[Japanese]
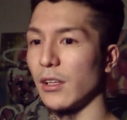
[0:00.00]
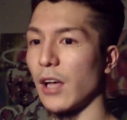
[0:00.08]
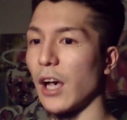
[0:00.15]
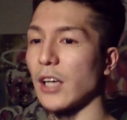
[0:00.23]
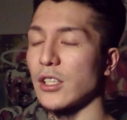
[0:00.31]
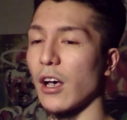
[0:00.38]

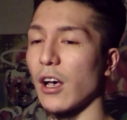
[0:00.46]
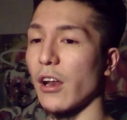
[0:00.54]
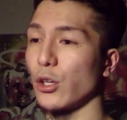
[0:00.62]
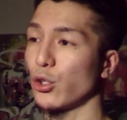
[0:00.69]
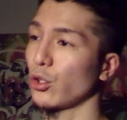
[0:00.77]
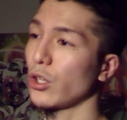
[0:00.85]
明日か
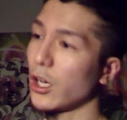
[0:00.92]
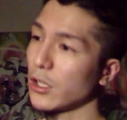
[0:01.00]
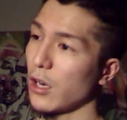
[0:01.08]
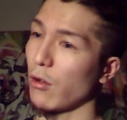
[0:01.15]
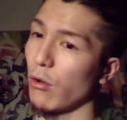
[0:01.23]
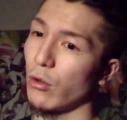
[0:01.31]
ら一緒に
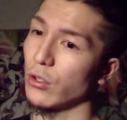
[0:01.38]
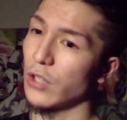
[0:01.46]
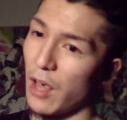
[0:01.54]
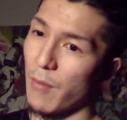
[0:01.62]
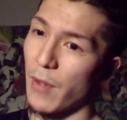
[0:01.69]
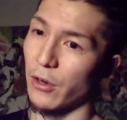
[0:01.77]
働こう
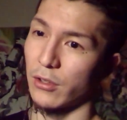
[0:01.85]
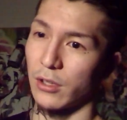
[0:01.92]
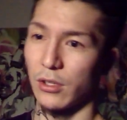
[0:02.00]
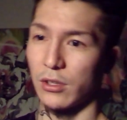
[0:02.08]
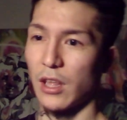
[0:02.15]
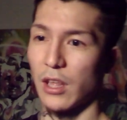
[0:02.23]
ね、るって
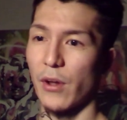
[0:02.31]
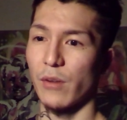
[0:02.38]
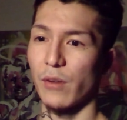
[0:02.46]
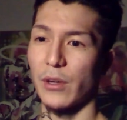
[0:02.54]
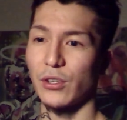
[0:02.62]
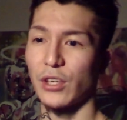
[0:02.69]
言って、る
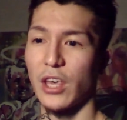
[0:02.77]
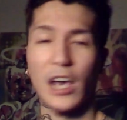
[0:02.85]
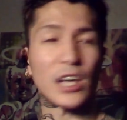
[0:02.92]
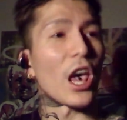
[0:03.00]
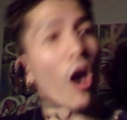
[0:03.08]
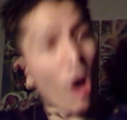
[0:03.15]
間抜きや
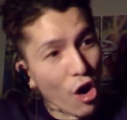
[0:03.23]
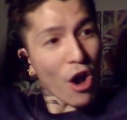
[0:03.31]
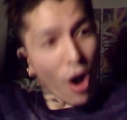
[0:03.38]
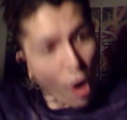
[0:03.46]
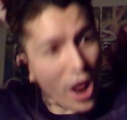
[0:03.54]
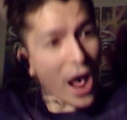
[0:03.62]
けん。うん、
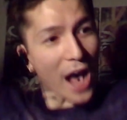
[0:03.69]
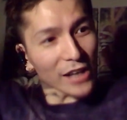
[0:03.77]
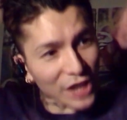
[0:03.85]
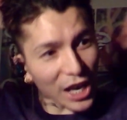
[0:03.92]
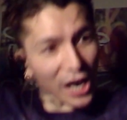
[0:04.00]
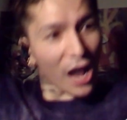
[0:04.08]
俺明
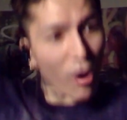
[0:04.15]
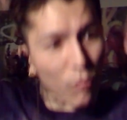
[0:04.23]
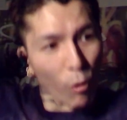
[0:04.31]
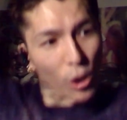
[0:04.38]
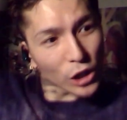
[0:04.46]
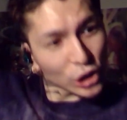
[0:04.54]
日から
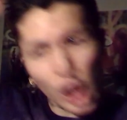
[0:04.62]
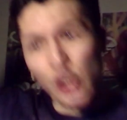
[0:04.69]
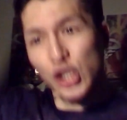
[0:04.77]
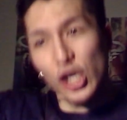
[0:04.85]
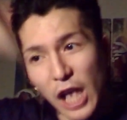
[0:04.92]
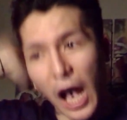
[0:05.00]
ボイと一
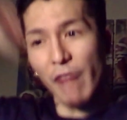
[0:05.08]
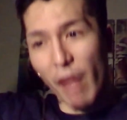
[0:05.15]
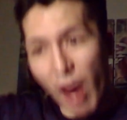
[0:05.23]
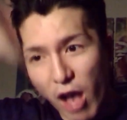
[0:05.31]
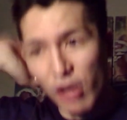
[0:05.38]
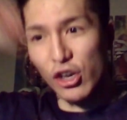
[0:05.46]
緒に
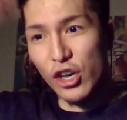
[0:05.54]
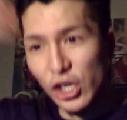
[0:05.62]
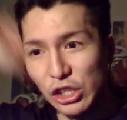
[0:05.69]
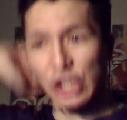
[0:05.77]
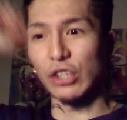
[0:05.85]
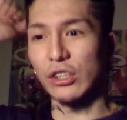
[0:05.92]
働
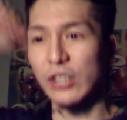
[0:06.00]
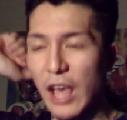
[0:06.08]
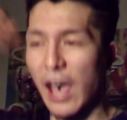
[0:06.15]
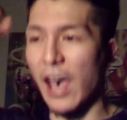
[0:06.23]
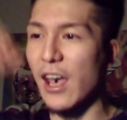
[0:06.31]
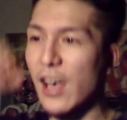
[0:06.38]
くって言っ
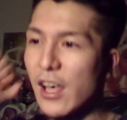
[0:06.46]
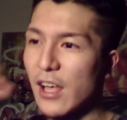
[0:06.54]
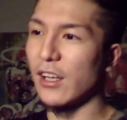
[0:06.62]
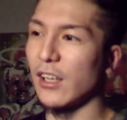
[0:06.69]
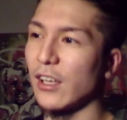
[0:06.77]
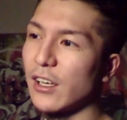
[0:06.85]
て、
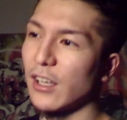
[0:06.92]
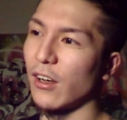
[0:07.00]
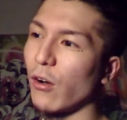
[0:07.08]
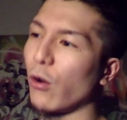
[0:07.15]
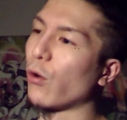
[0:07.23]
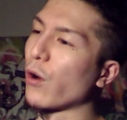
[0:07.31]

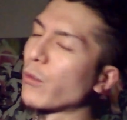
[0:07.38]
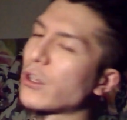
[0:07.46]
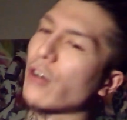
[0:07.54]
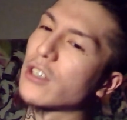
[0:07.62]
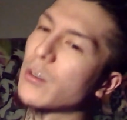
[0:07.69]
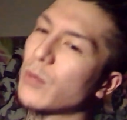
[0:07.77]
お俺も
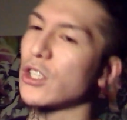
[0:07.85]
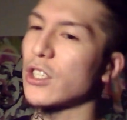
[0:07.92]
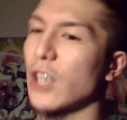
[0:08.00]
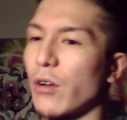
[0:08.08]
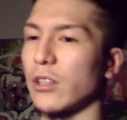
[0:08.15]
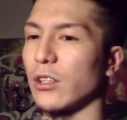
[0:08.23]
楽しみにし
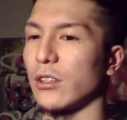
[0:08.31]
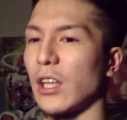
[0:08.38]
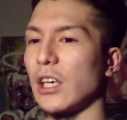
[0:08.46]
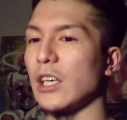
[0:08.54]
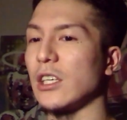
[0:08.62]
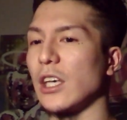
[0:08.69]
てるわって
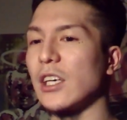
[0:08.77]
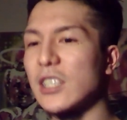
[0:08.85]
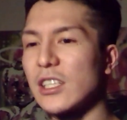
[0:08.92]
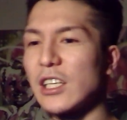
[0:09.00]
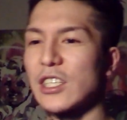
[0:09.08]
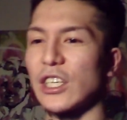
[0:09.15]
言って、
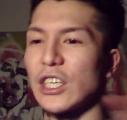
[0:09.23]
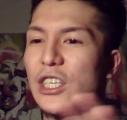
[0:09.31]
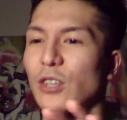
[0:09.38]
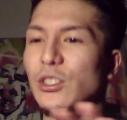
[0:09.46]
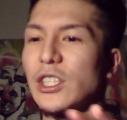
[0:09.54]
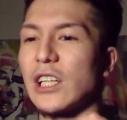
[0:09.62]
一日一
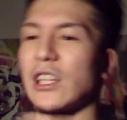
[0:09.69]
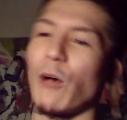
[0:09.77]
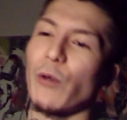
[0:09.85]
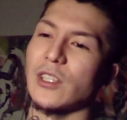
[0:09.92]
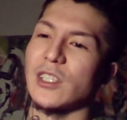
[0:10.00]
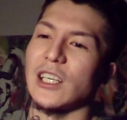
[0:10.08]
緒に出て、
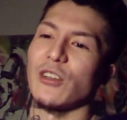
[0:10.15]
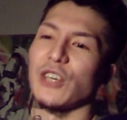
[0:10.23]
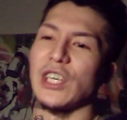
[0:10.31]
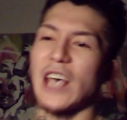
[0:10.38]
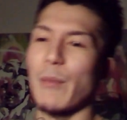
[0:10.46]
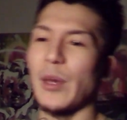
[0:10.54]
俺次の
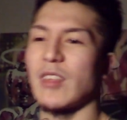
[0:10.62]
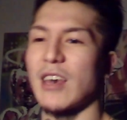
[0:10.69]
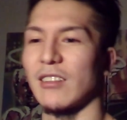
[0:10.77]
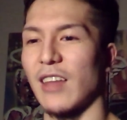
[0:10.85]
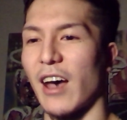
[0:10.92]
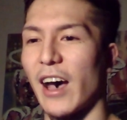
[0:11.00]
日辞めて
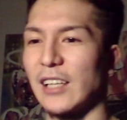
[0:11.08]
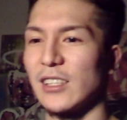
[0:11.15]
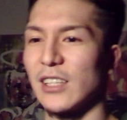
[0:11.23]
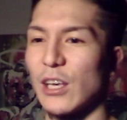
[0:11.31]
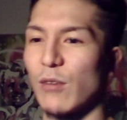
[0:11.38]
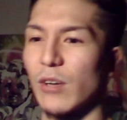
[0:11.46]
やった。あい
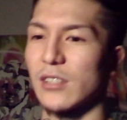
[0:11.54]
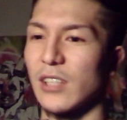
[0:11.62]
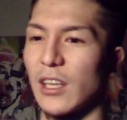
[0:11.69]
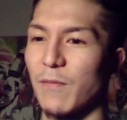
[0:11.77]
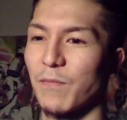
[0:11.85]
つに言わずに。